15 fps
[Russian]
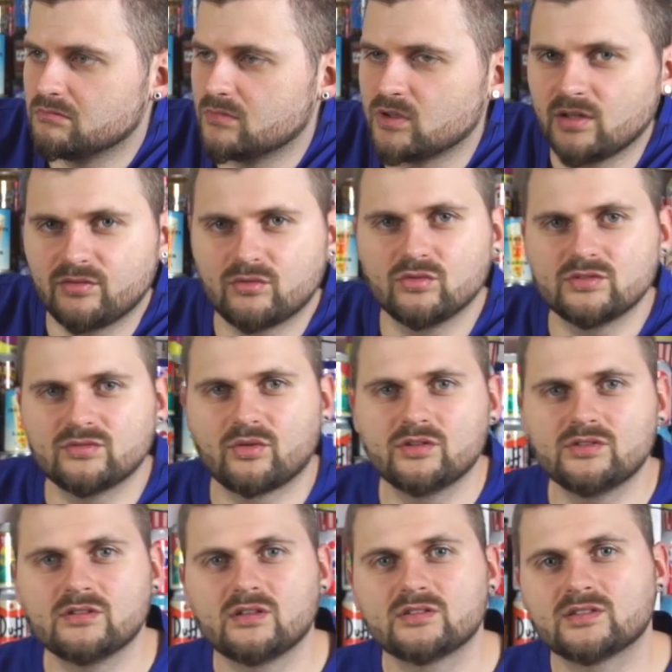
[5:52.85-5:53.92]
На вкус
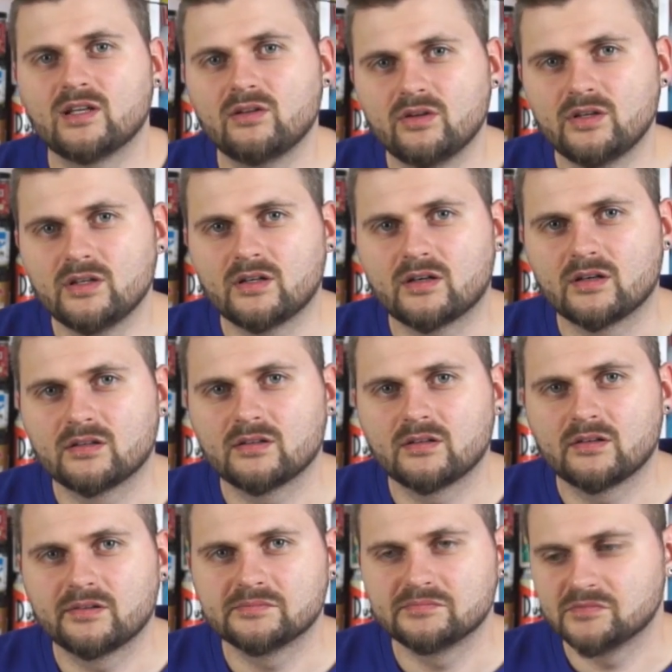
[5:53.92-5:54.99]
вроде солененько,
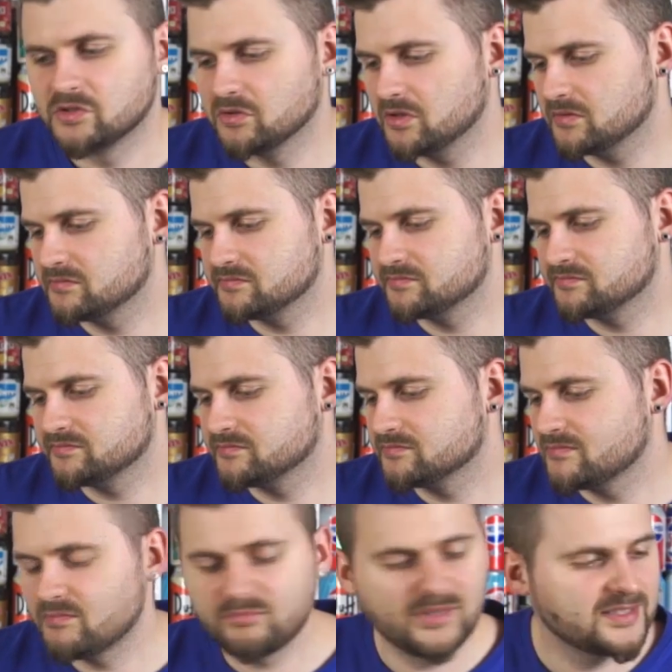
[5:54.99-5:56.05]
но
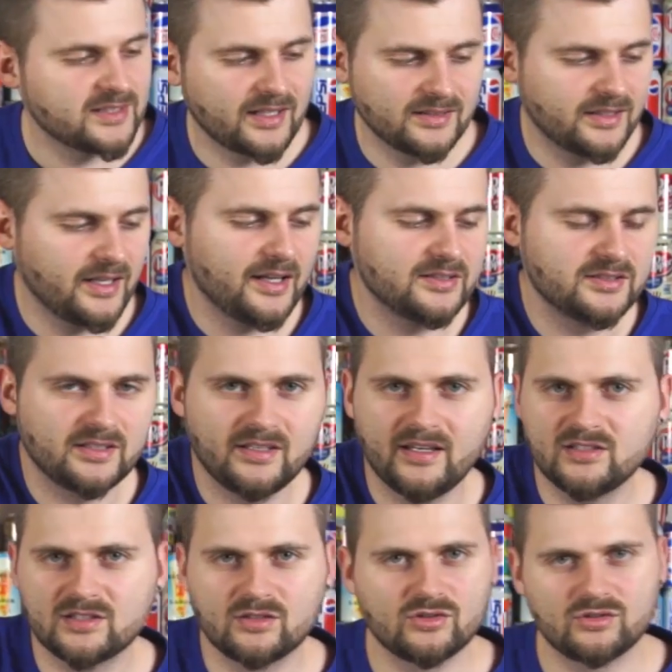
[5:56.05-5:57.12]
без конкретики. Я
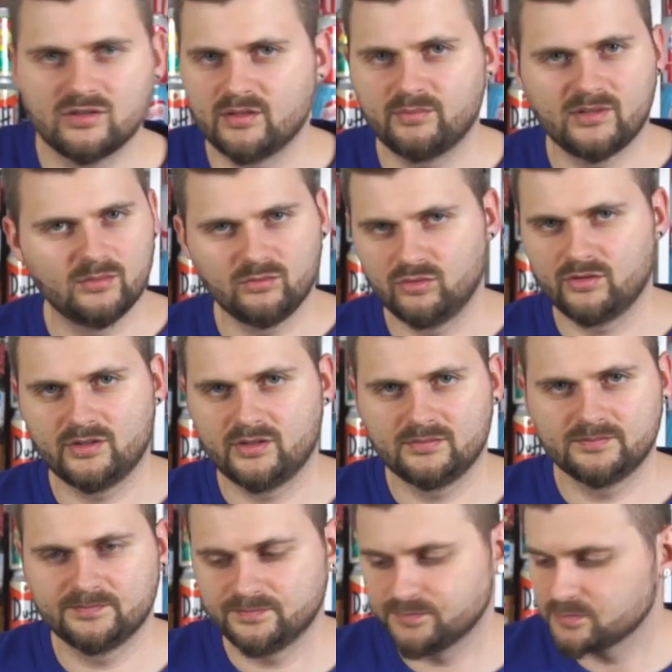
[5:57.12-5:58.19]
не скажу, что это прям бургер.
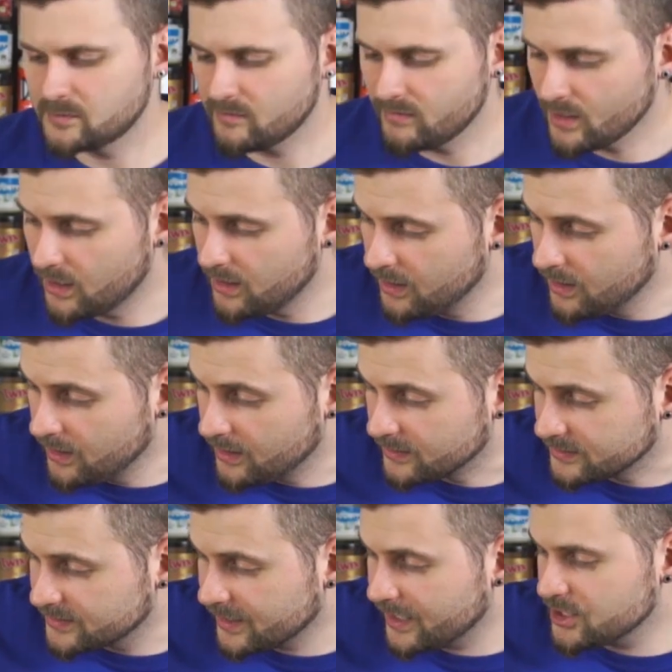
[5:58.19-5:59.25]

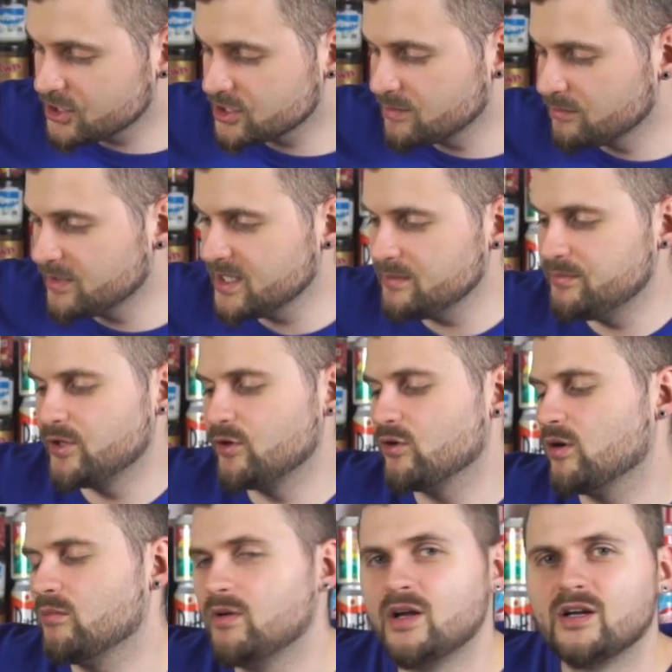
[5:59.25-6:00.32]
Дальше мы
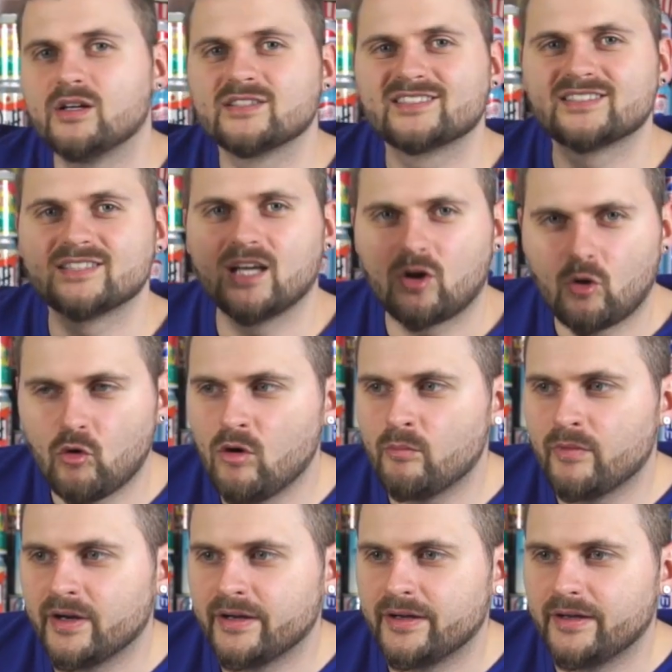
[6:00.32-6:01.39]
берем
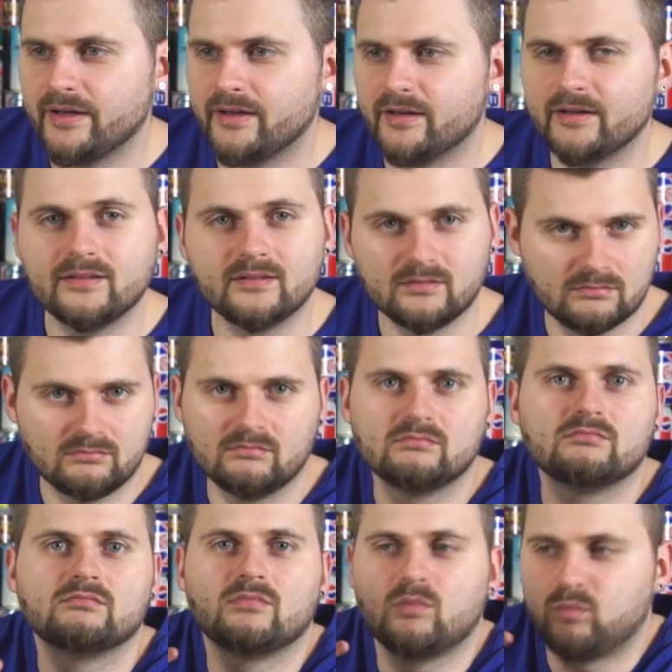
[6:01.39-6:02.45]
знакомое
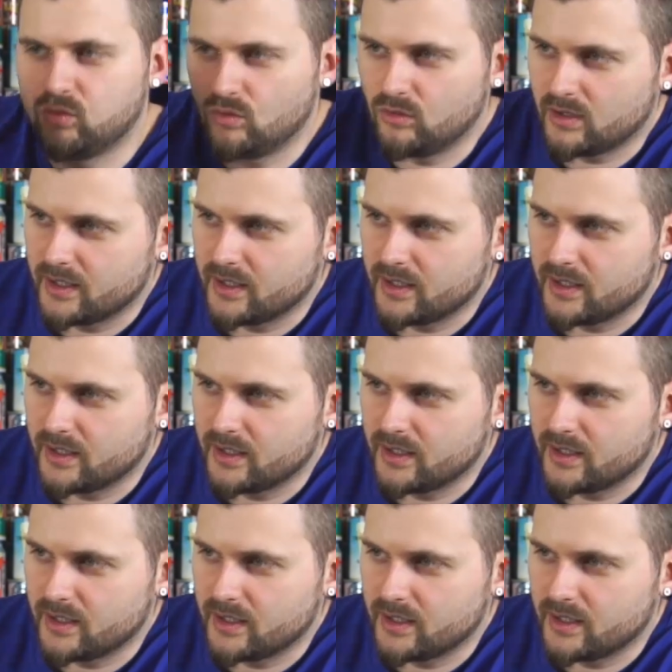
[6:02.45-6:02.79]
по